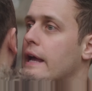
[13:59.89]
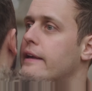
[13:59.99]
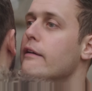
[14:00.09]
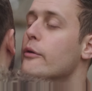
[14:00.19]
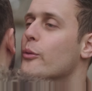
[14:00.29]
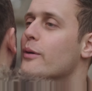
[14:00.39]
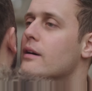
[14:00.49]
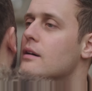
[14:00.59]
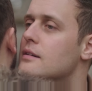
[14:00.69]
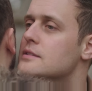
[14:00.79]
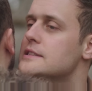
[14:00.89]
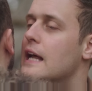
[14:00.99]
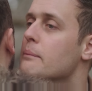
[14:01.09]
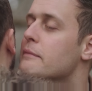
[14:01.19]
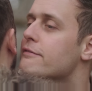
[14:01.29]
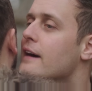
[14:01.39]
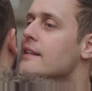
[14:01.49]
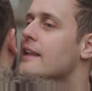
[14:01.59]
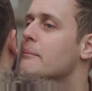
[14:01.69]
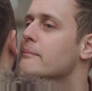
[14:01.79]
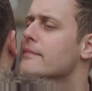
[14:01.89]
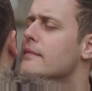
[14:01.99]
как ты, сможет их отыскать.